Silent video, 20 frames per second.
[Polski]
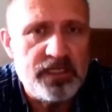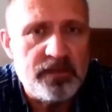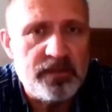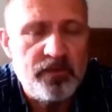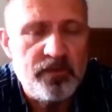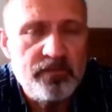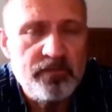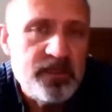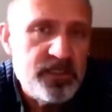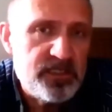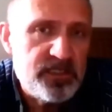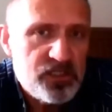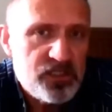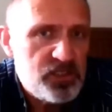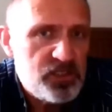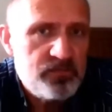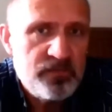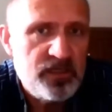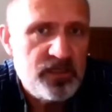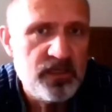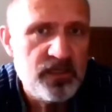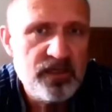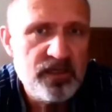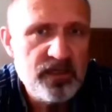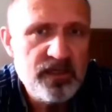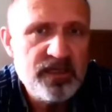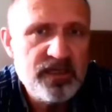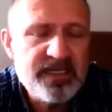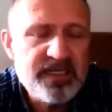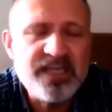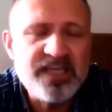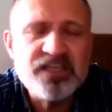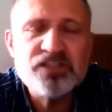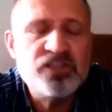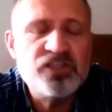bo my jesteśmy, każdy